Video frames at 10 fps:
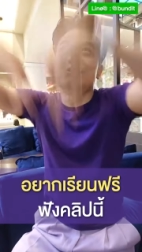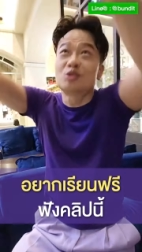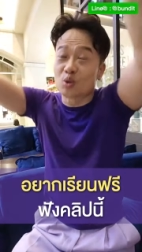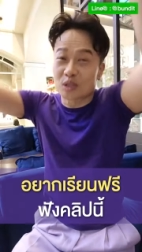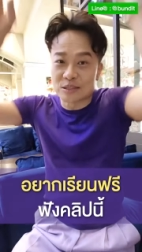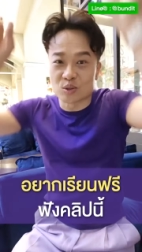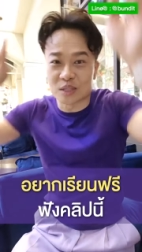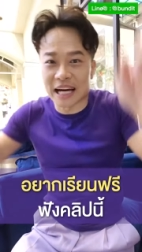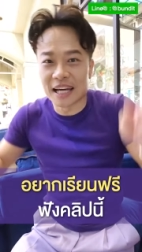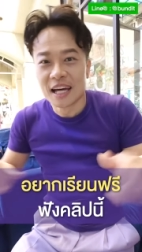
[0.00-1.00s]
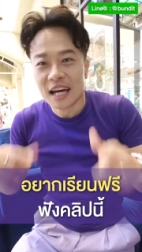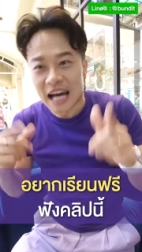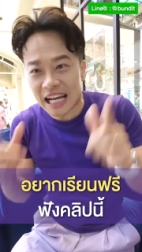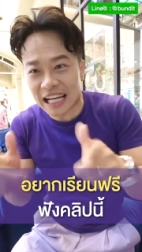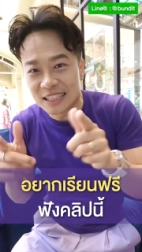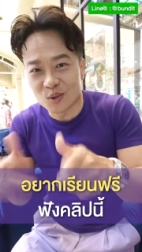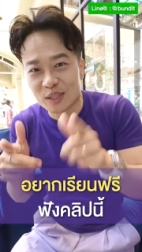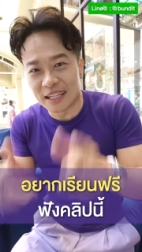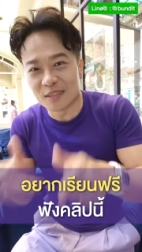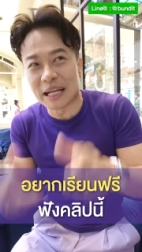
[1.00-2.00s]
จนถึงสุดขั้นสุดท้ายอะไรที่
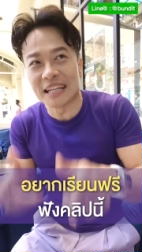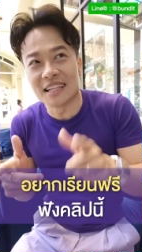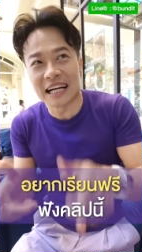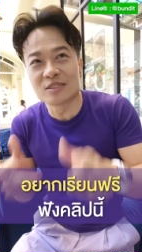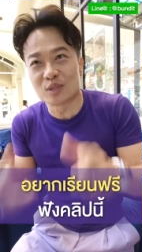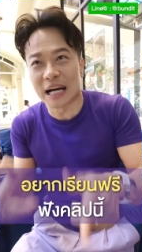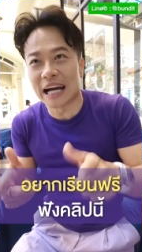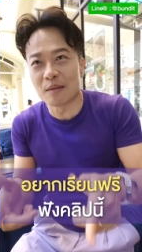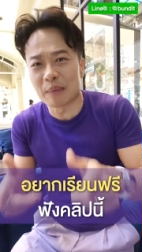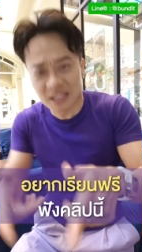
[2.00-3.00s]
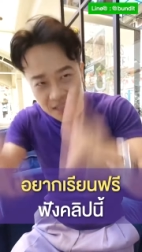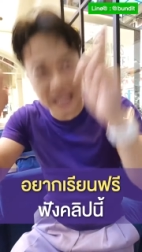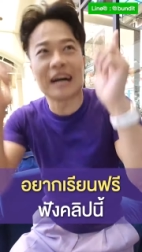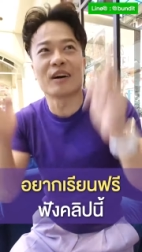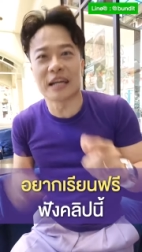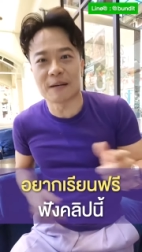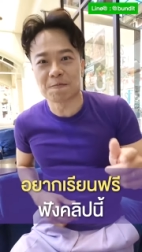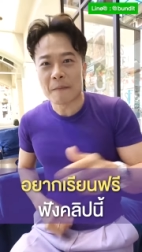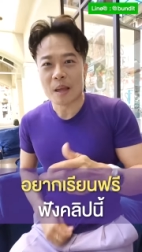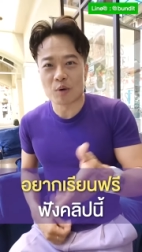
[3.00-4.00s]
คุณเห็นในบันไดถึงขั้นสุดท้ายนะแม่งเหนื่อยแล้วคราวเนี้ย
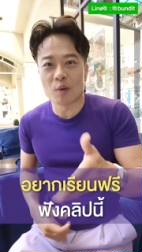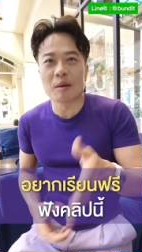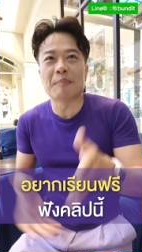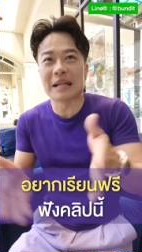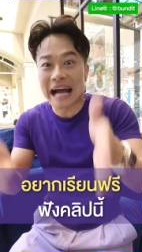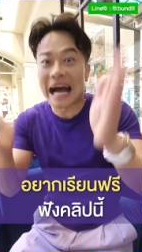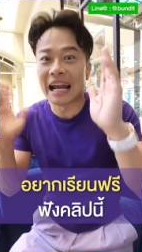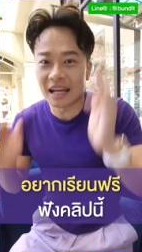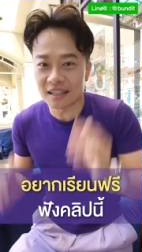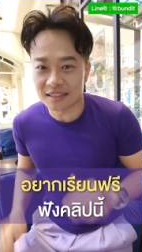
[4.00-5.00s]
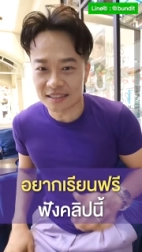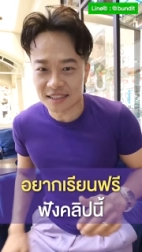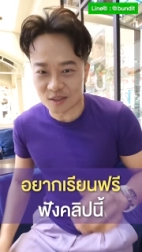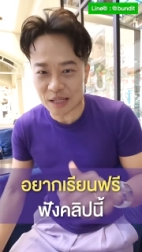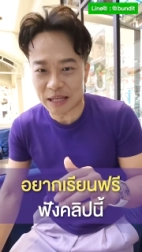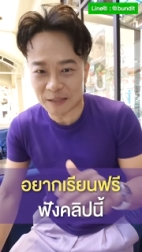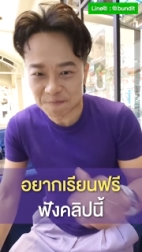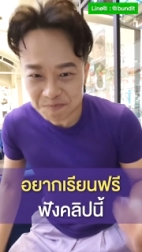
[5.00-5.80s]
เพราะมันเป็นงานละเข้าใจป่ะ